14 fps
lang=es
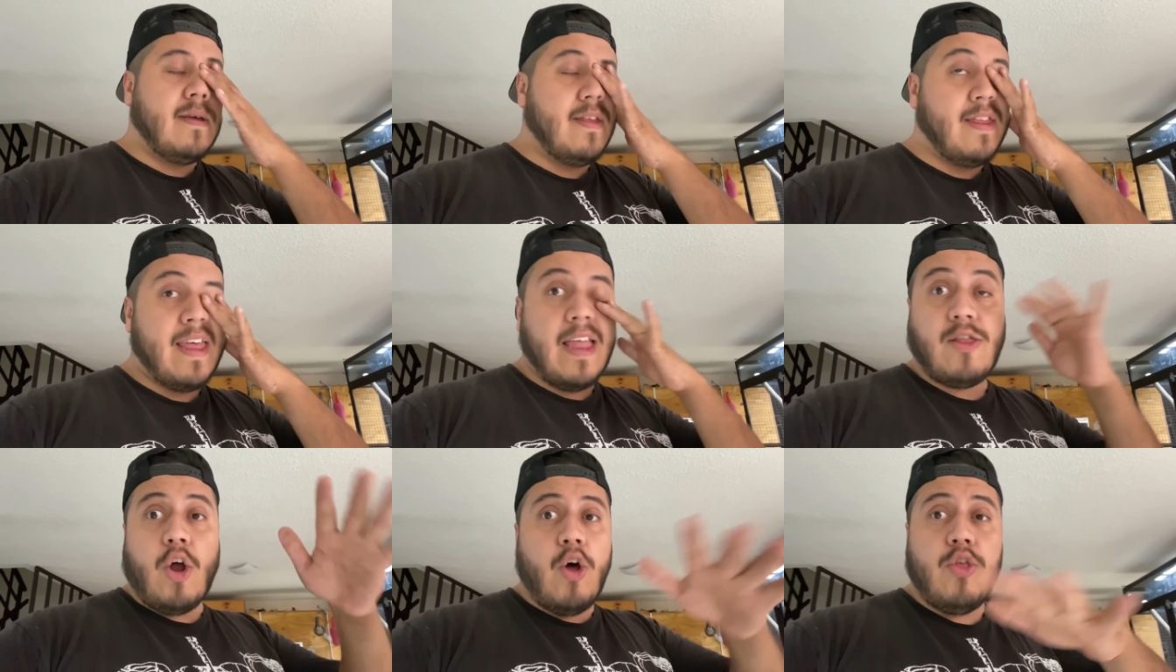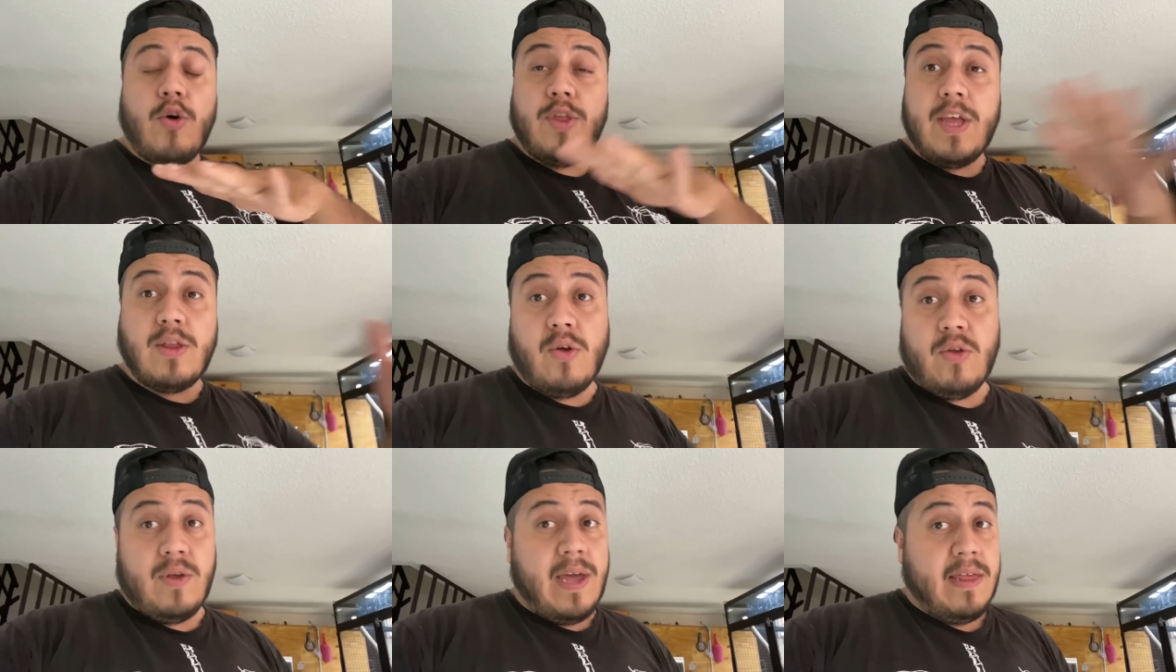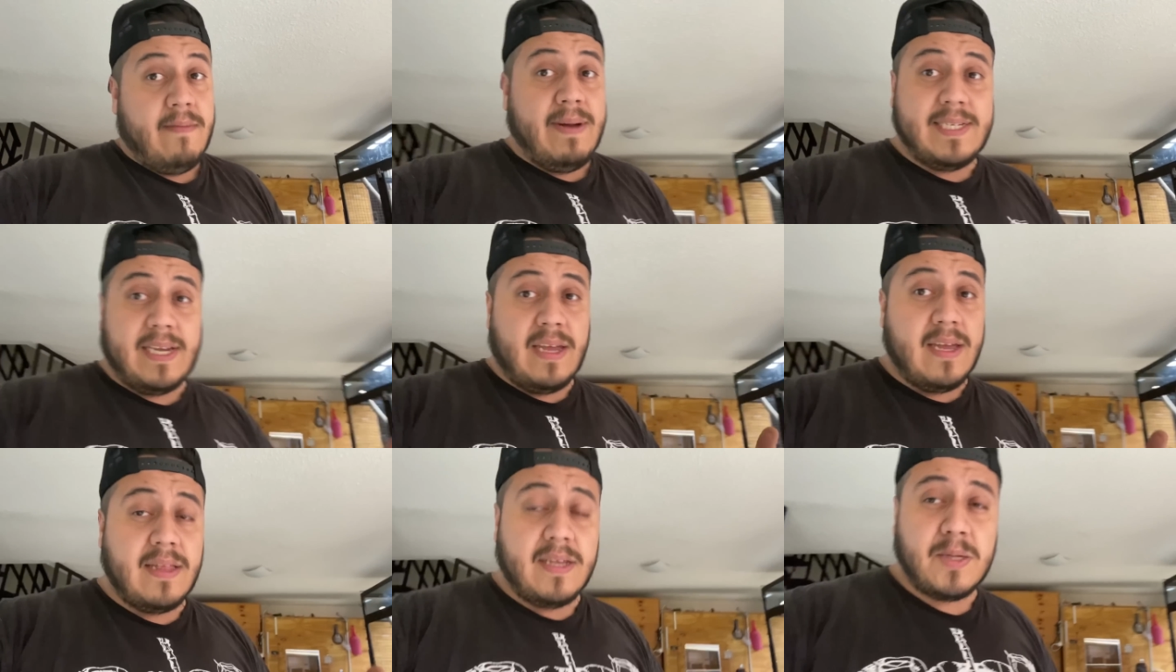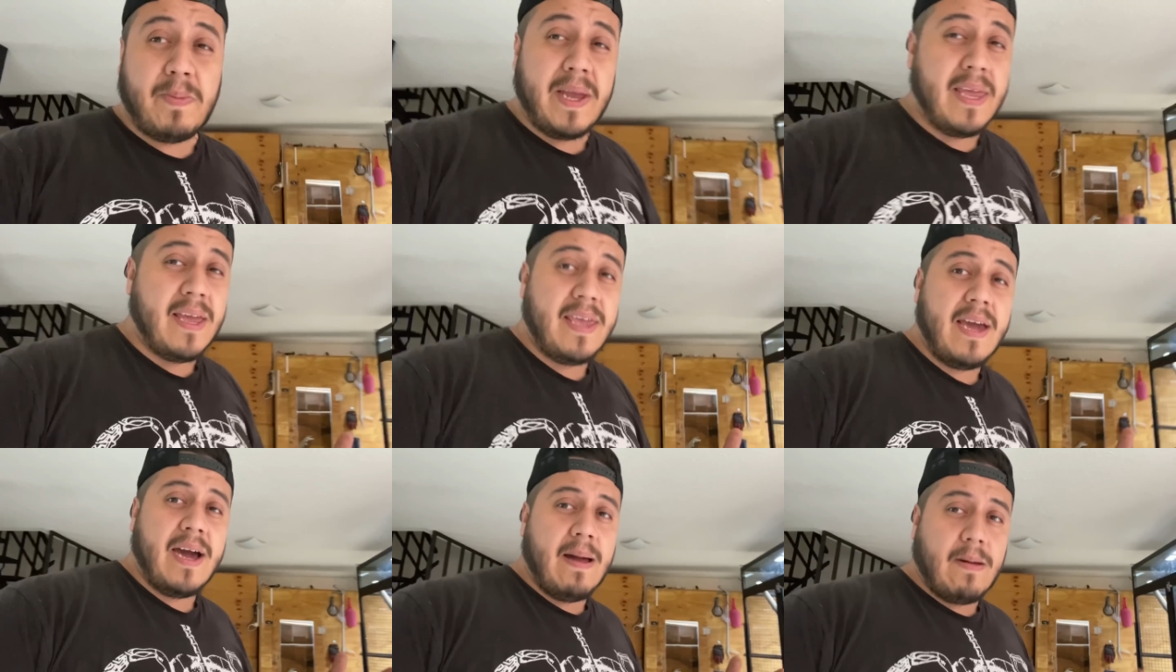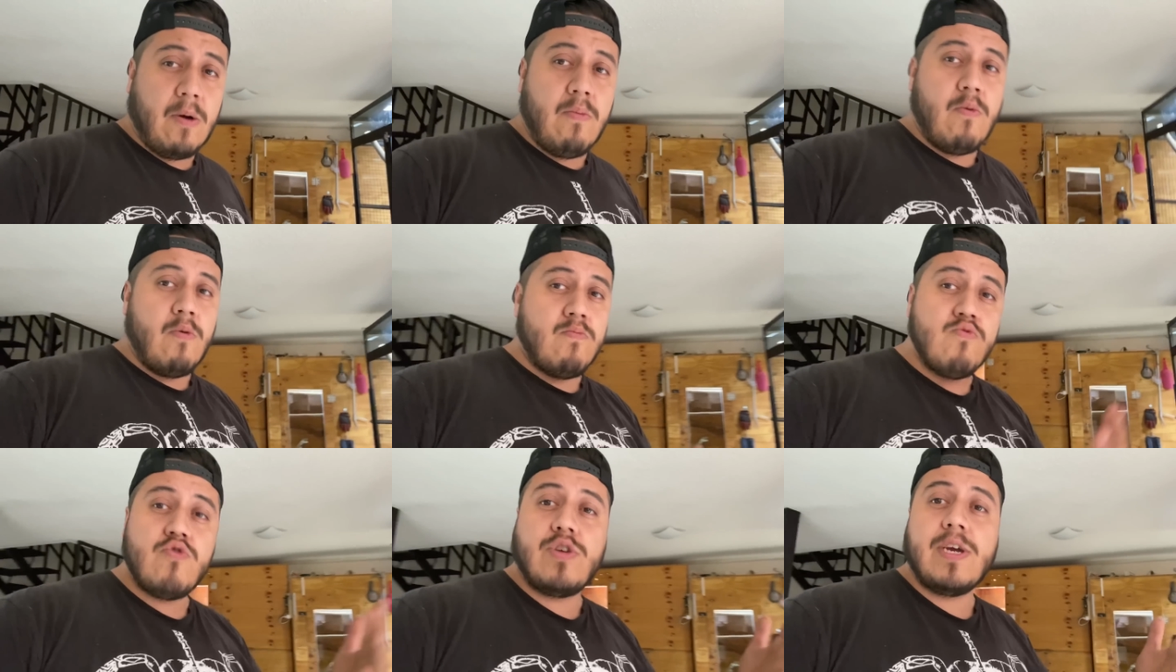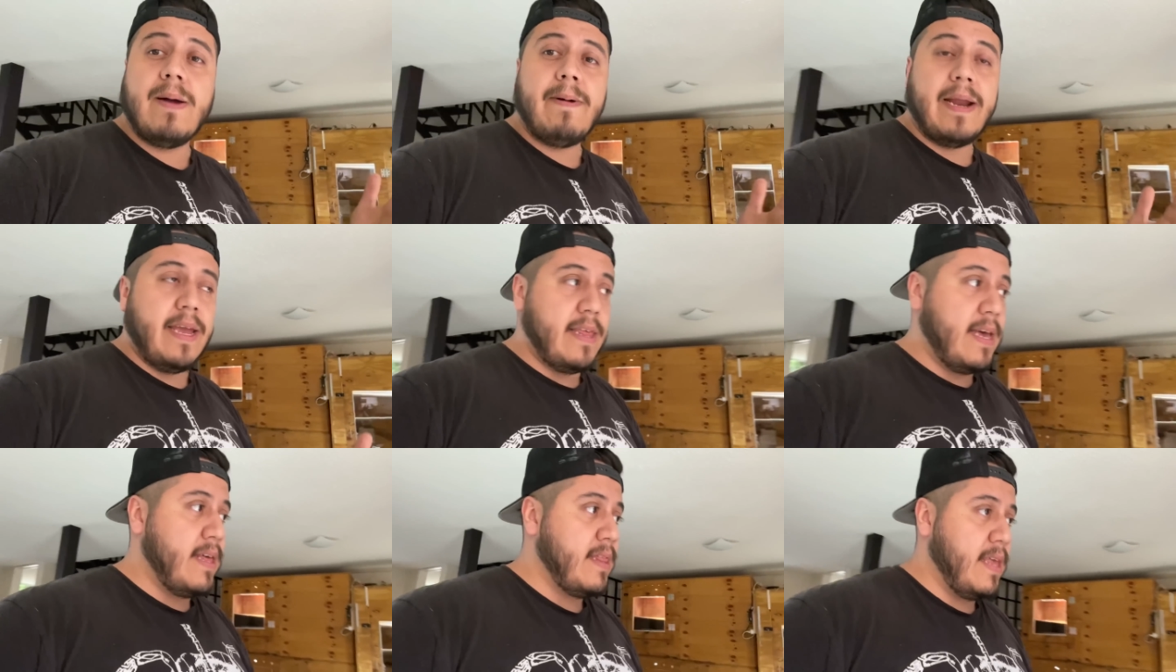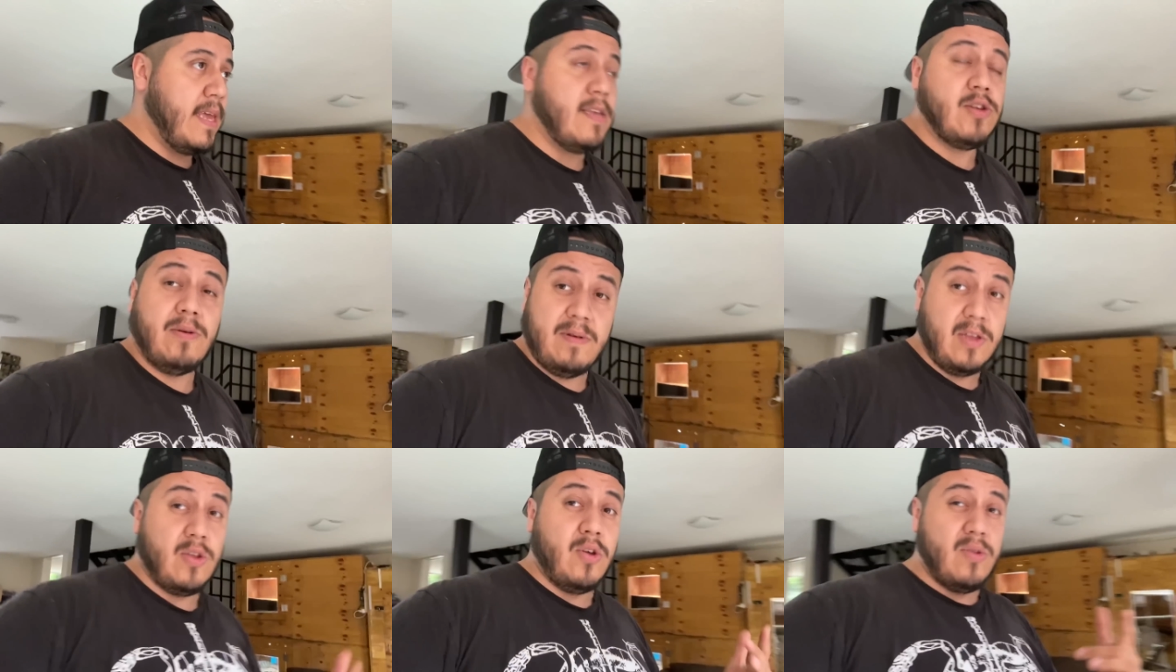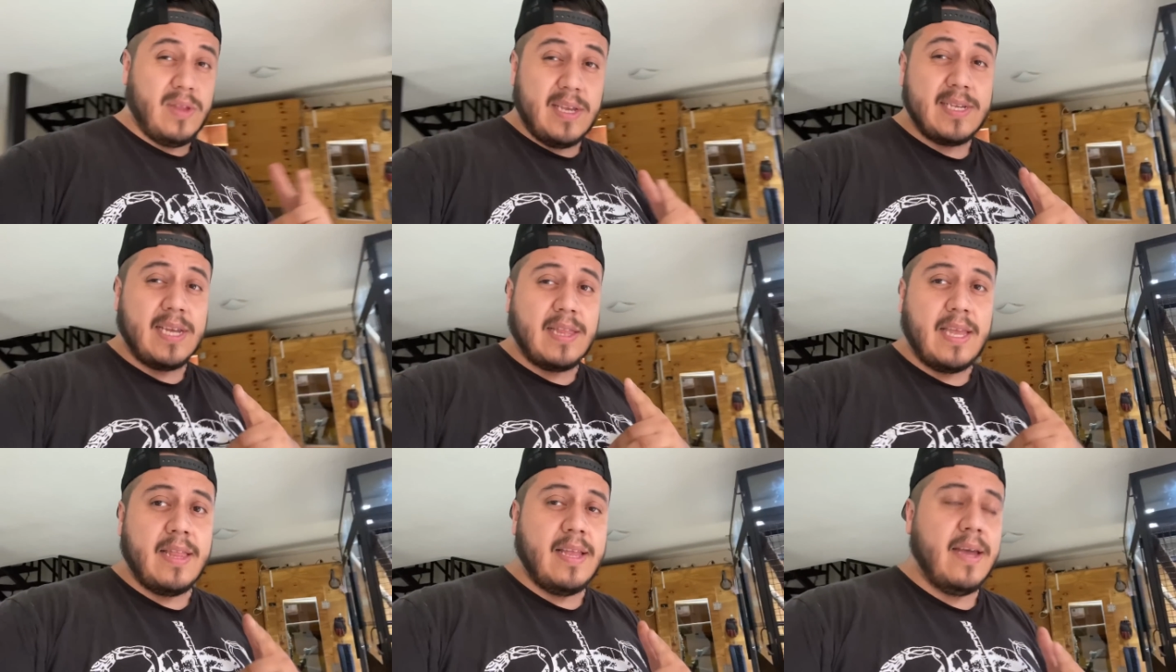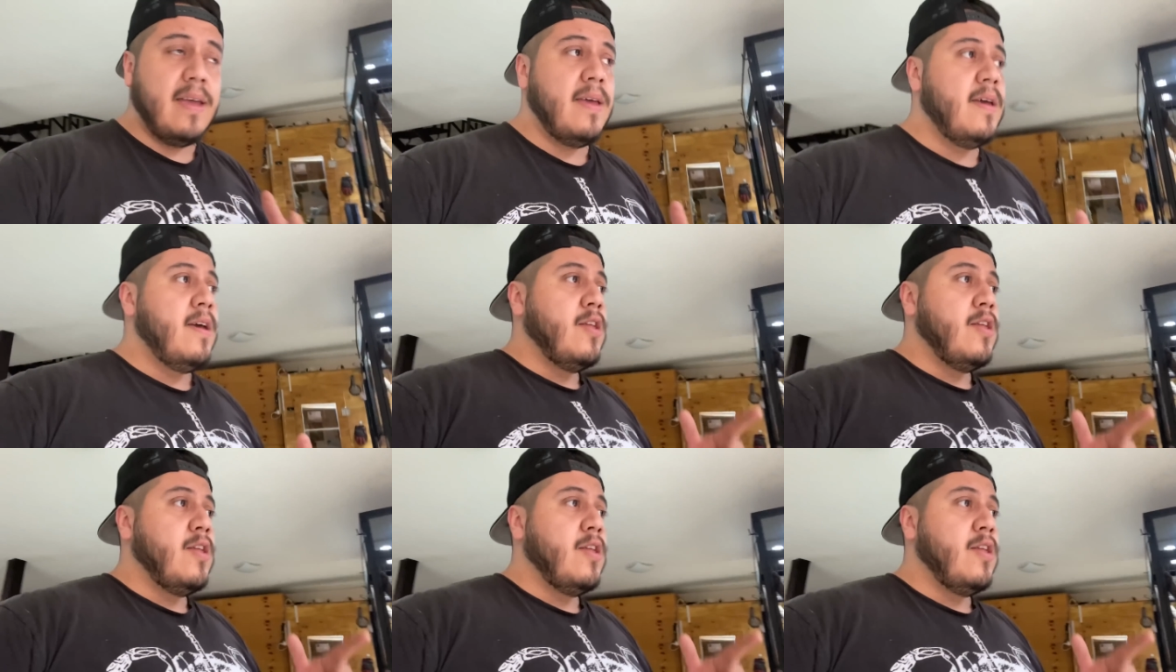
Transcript: de todo, de todo. Y además allá en España llega como mucha variedad y sobre todo en esa tienda.